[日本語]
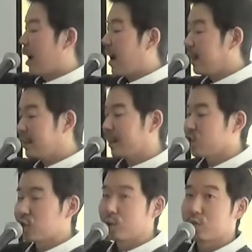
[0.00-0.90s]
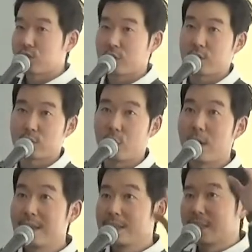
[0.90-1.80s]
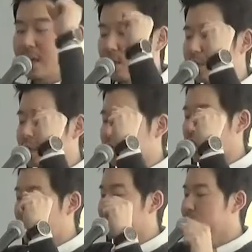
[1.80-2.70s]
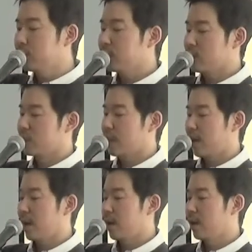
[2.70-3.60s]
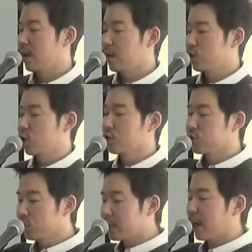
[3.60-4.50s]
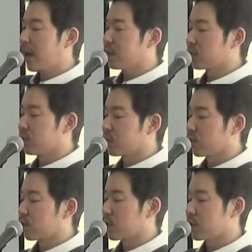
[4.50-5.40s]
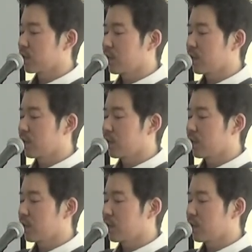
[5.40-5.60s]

あなたがしようとしていることをゼロにして無にして主に伺うということです。